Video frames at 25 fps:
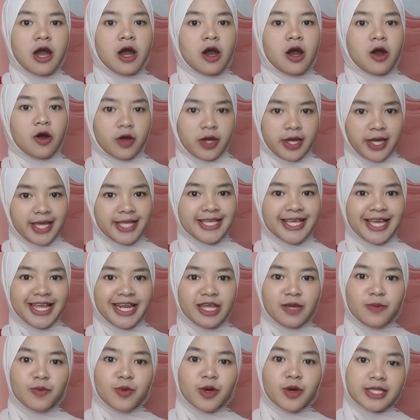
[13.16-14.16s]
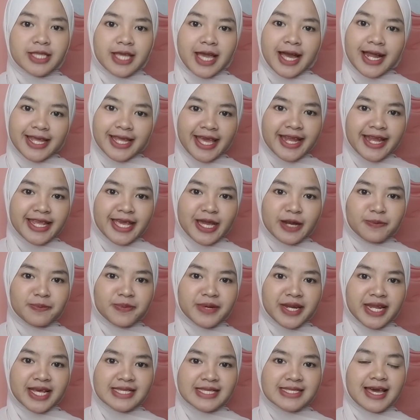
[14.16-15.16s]
Oke, jadi buat kalian yang
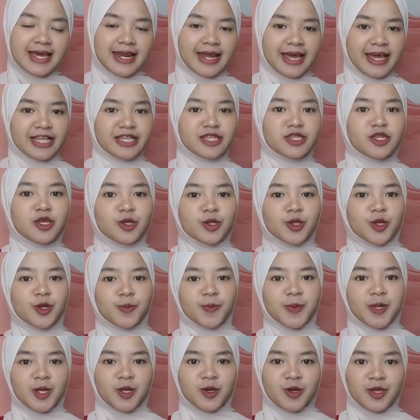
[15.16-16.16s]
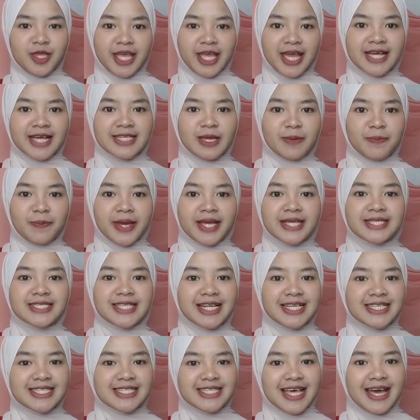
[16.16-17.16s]
penasaran tonton videonya sampai
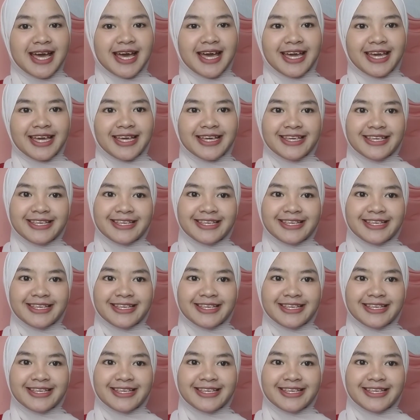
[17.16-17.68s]
selesai